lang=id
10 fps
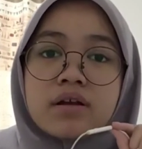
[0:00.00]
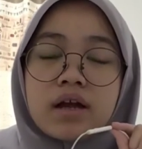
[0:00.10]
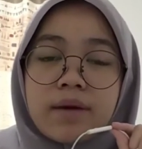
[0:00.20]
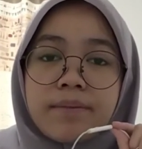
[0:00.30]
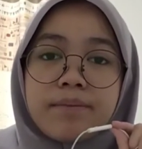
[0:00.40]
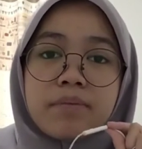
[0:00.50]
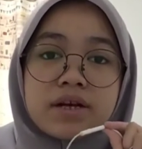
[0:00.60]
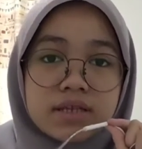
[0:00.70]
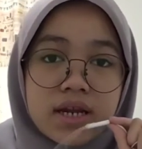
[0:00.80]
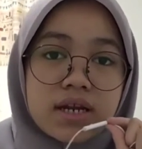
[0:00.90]
nah
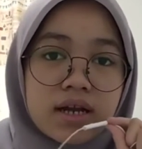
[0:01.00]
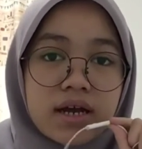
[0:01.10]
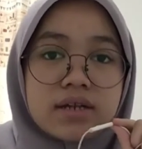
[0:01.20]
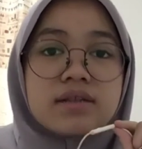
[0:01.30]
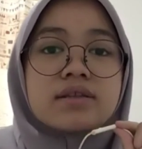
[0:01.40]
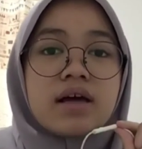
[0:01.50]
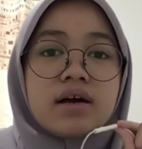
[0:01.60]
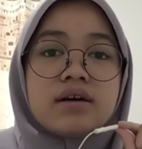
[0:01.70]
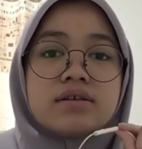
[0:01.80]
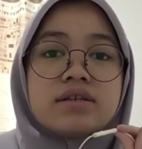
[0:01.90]
kejadian kan
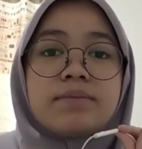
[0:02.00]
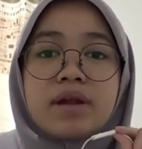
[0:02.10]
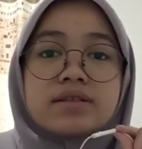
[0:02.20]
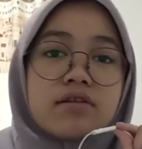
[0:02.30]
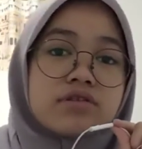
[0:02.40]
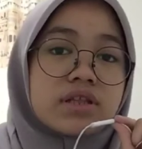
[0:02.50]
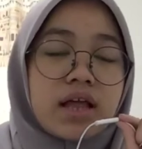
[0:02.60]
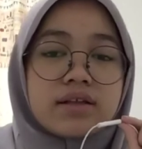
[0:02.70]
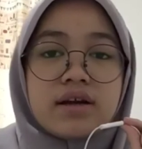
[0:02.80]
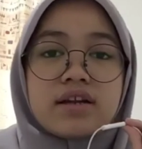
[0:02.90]
16 tahun
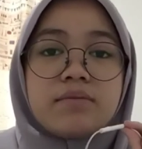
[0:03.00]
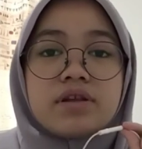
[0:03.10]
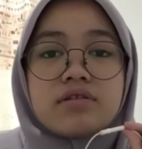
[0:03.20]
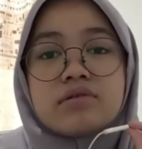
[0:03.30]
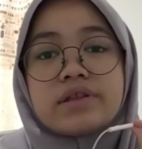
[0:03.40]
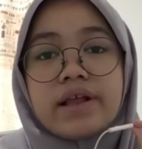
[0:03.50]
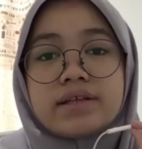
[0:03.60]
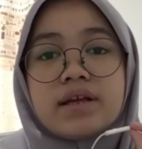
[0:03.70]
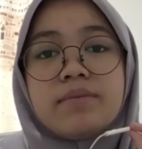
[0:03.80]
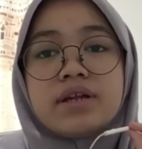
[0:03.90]
setelahnya 16 tahun
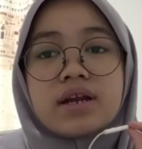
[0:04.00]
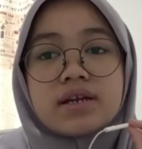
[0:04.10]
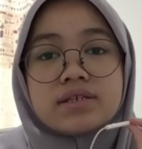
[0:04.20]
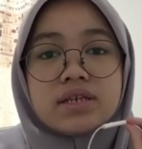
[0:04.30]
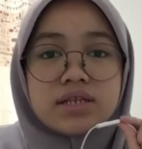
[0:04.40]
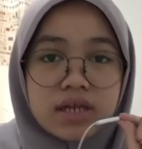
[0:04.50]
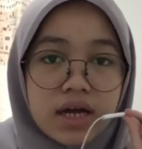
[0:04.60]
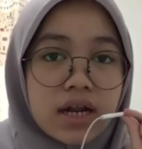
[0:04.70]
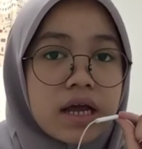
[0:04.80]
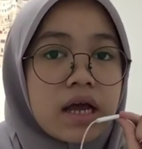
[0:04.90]
setelahnya beneran
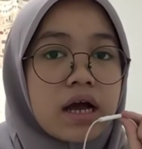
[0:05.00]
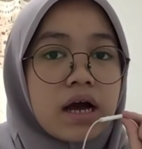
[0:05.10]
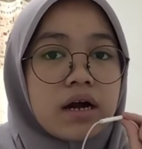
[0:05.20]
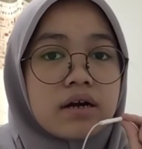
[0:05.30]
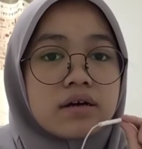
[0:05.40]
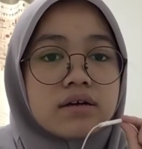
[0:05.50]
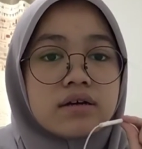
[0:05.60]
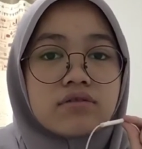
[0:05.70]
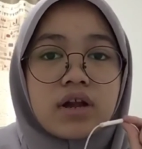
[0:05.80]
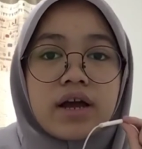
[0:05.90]
kejadian
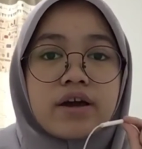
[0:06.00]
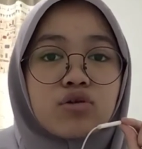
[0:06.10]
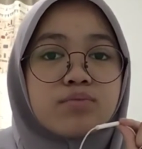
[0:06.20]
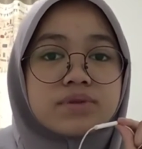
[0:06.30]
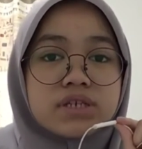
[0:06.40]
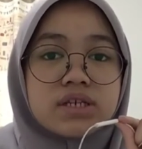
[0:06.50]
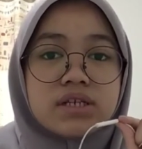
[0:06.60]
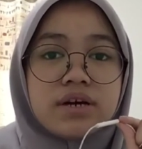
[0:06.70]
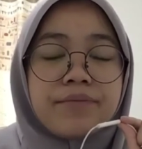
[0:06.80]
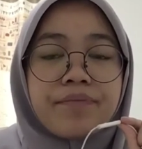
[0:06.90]
itulah erupsi
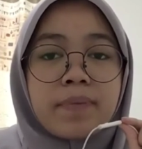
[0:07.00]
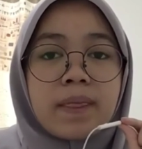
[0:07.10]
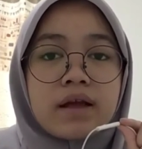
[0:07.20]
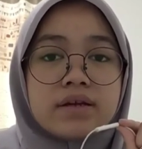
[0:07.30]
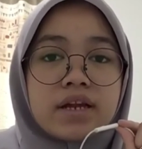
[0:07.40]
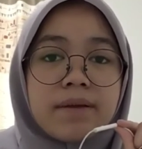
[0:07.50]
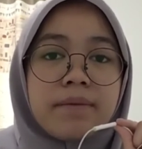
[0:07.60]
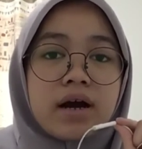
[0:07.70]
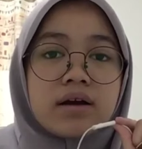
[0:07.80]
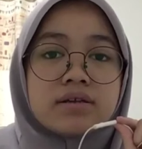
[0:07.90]
dia dia
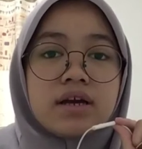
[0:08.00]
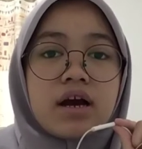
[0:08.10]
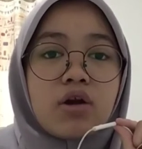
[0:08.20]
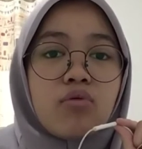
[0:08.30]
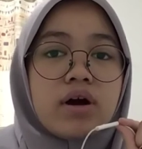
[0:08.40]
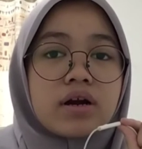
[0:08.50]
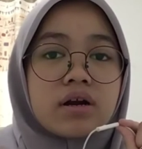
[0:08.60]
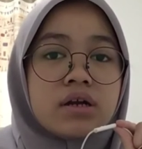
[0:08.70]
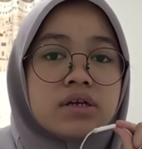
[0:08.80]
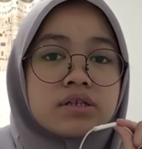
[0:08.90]
nembak dia keluar
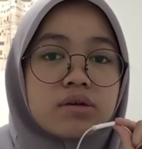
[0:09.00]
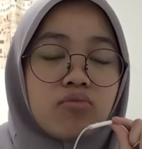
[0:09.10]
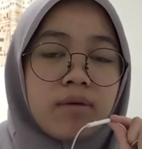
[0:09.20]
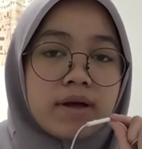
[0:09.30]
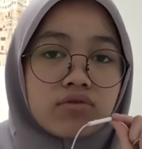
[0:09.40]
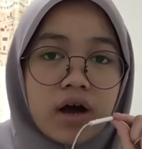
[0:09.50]
semua batu